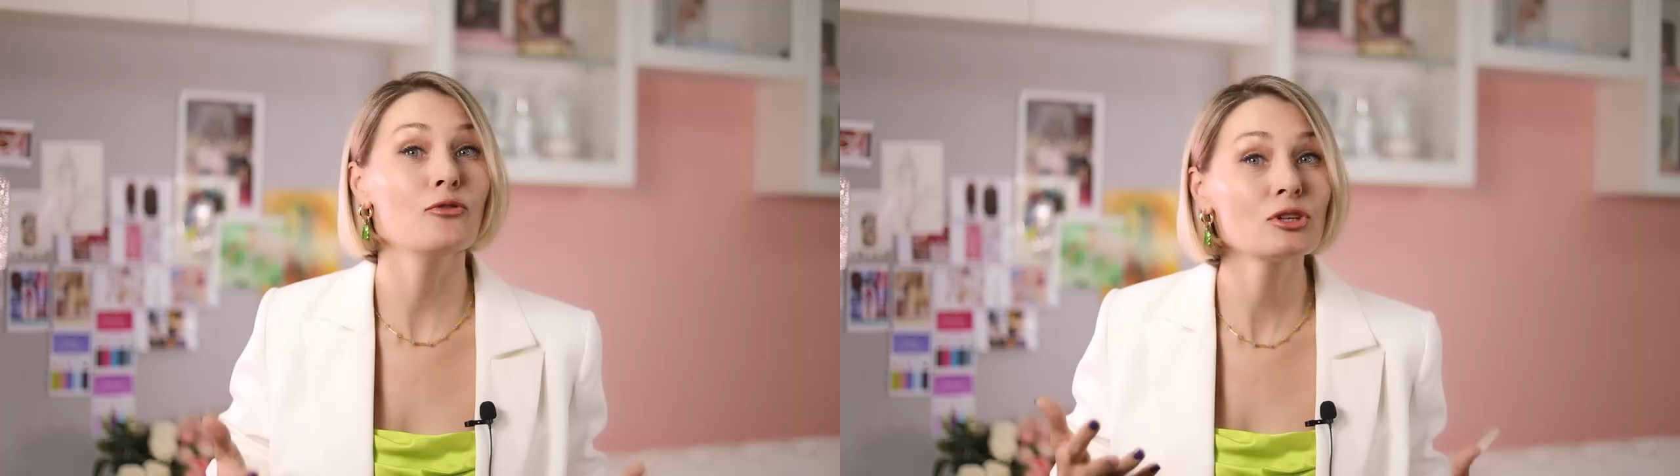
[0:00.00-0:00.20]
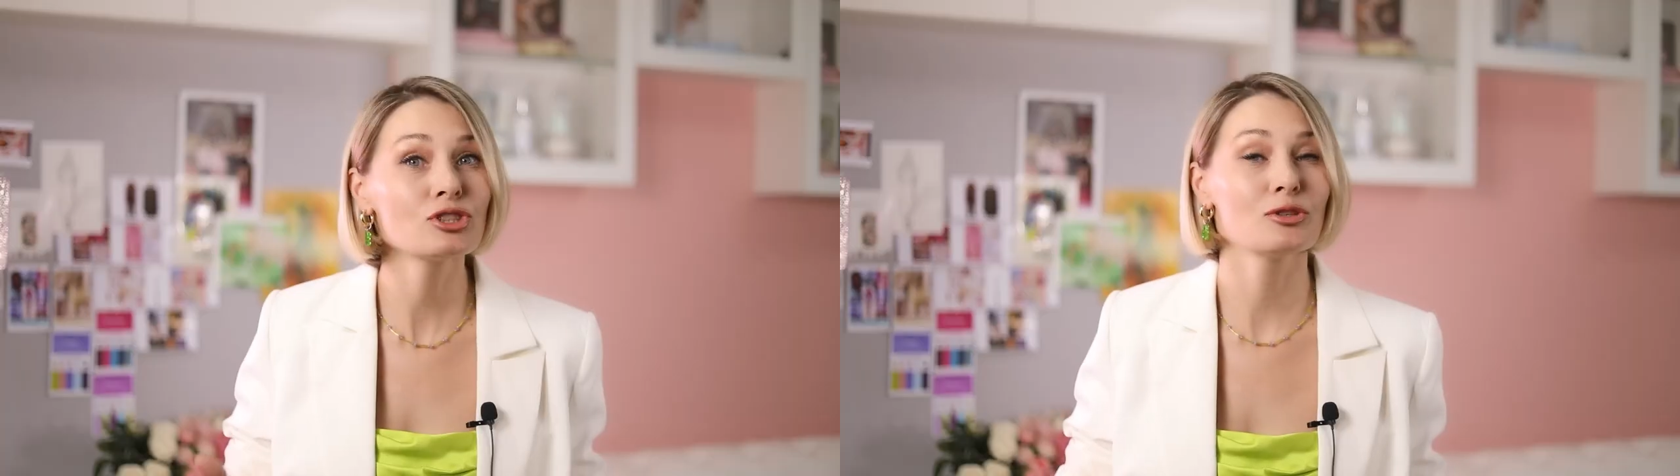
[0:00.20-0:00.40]

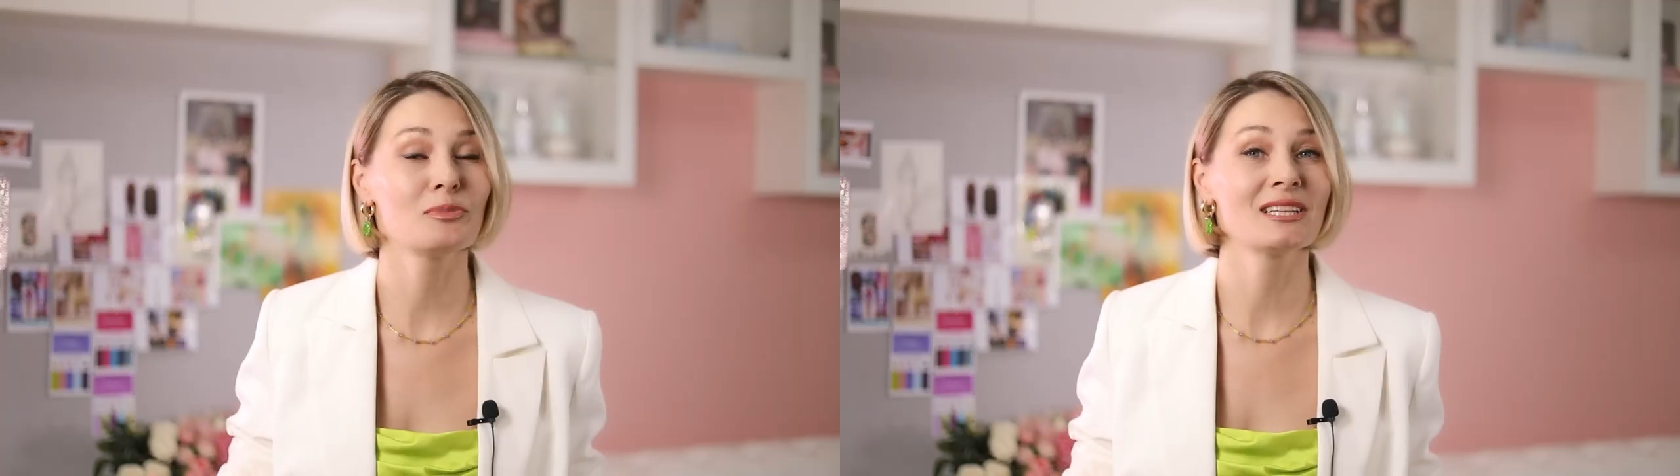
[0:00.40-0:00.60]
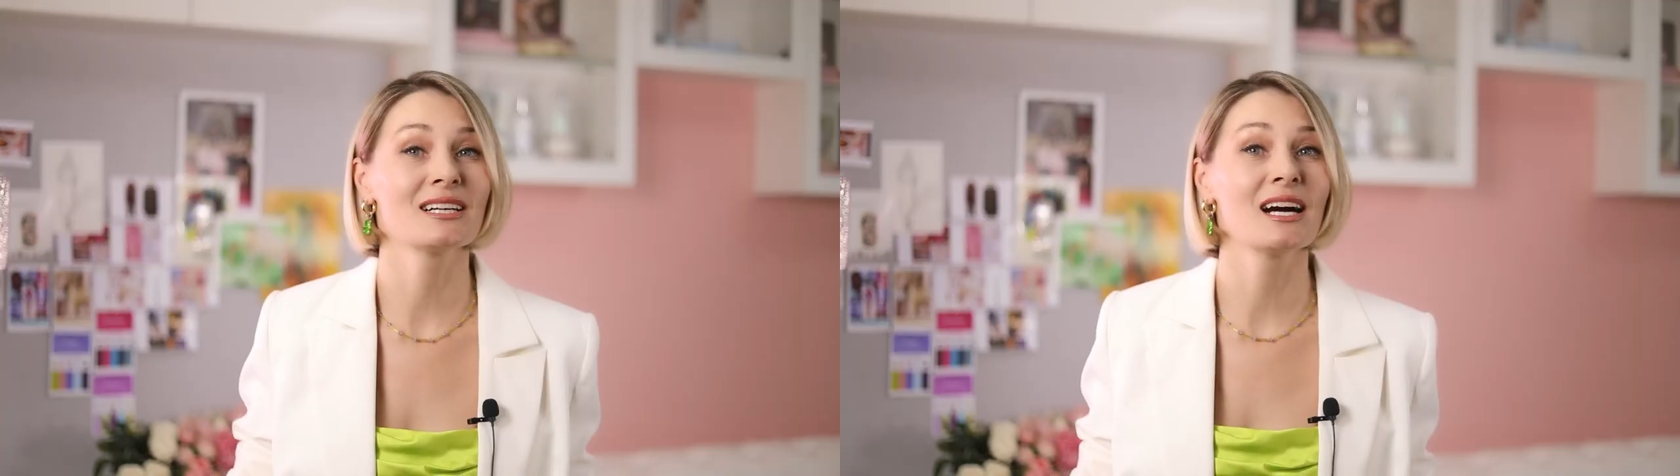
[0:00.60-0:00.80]
вот что
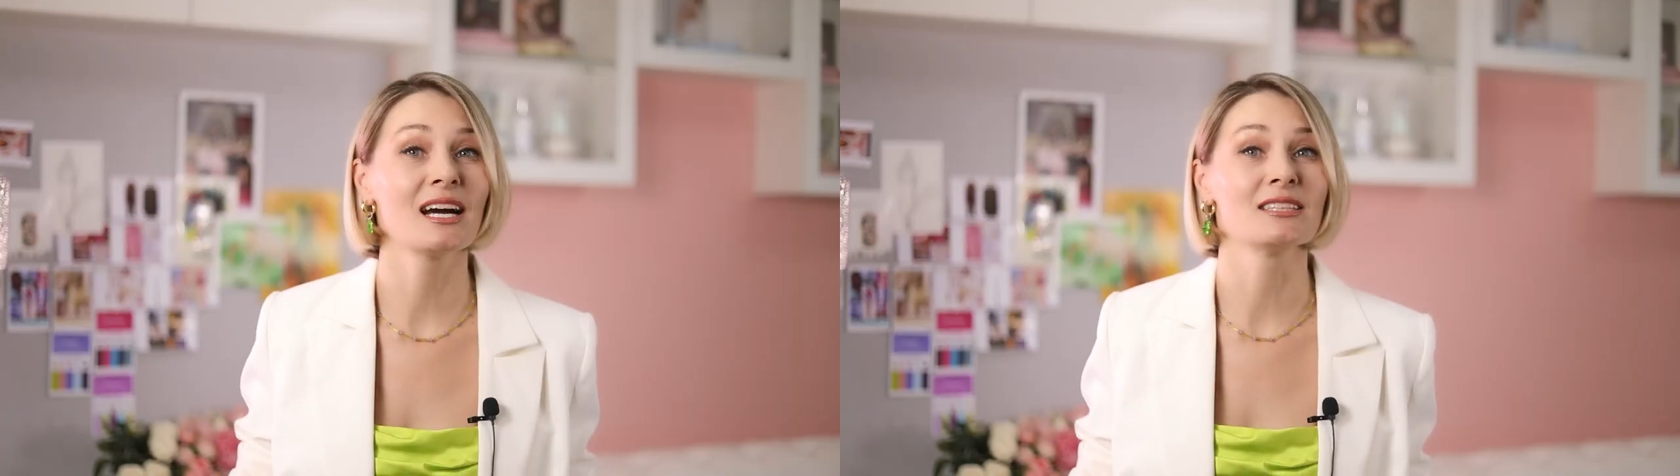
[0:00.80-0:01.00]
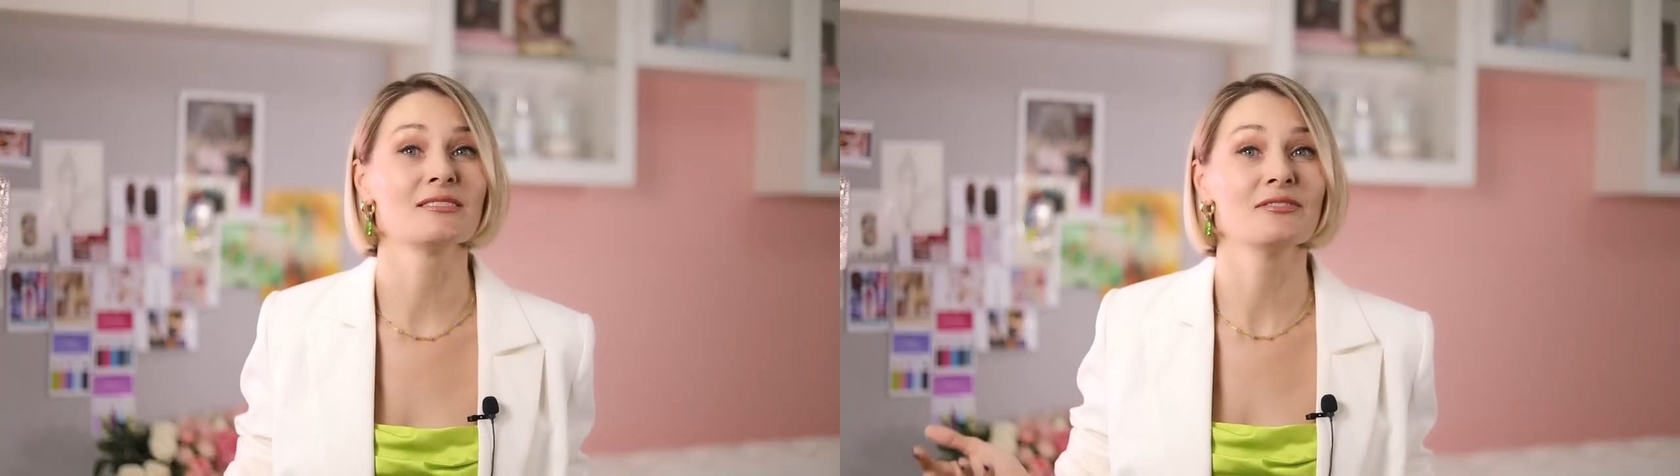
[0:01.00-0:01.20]

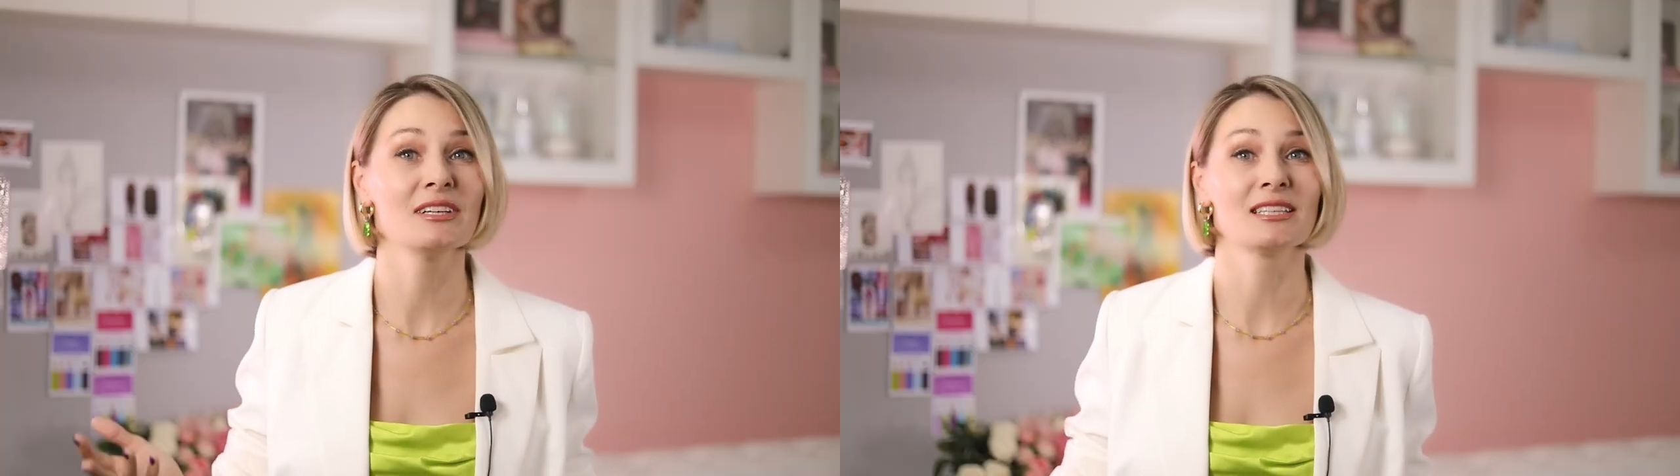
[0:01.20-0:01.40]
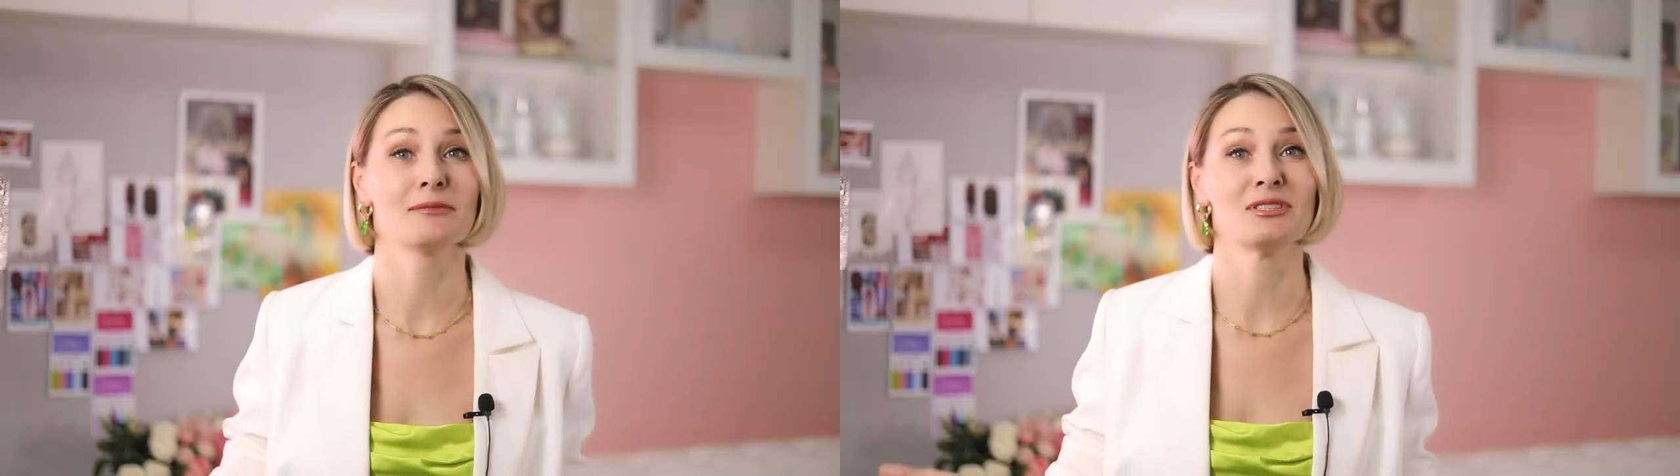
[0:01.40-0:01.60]
предлагает в
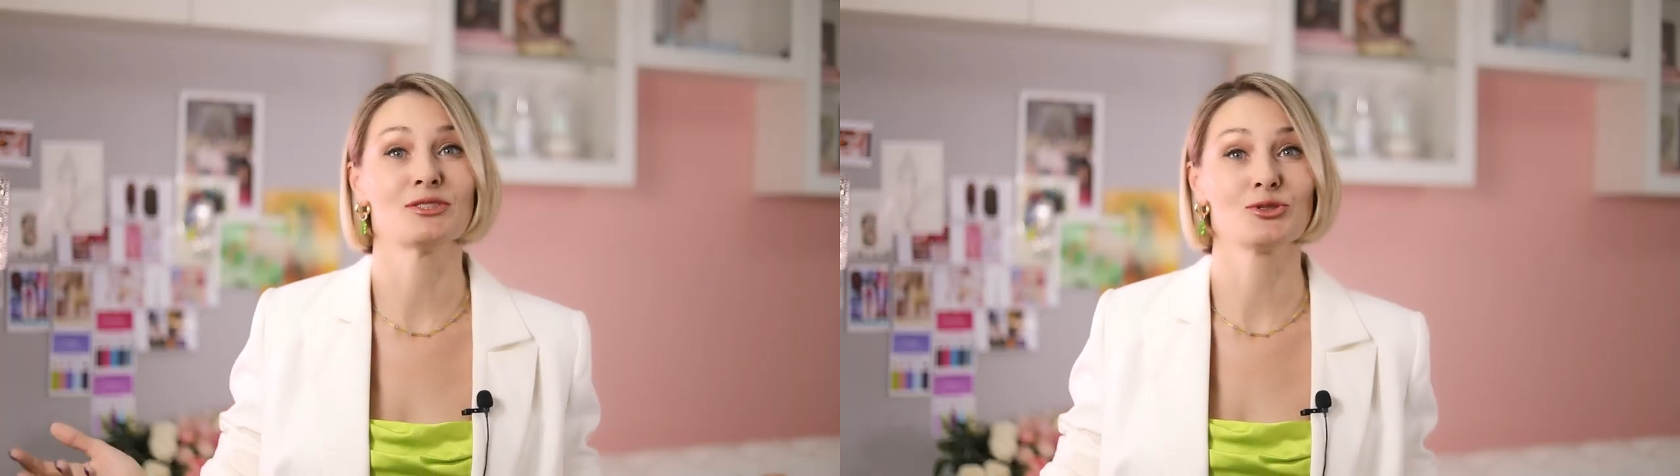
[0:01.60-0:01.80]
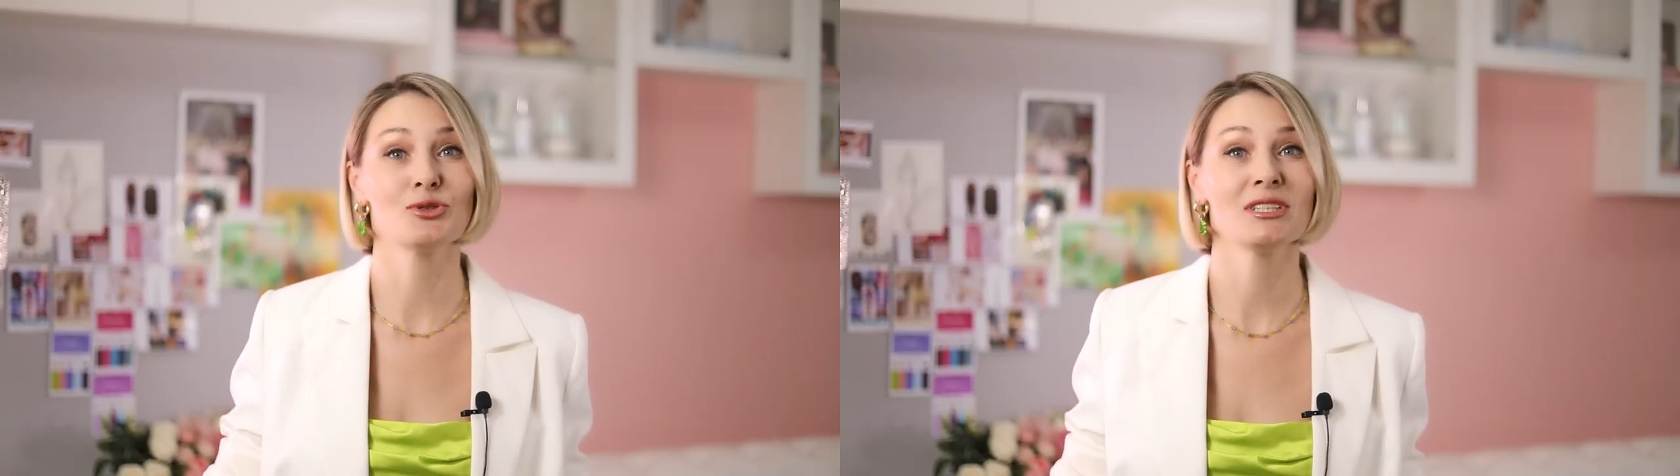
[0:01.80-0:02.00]
этом
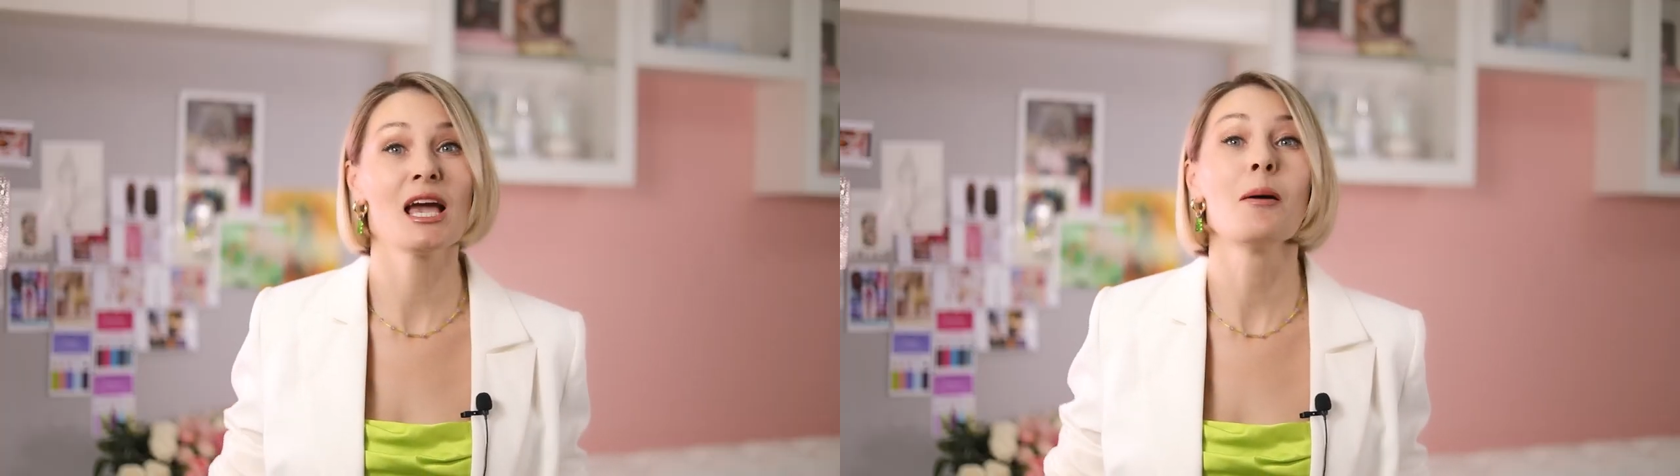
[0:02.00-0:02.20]
сезоне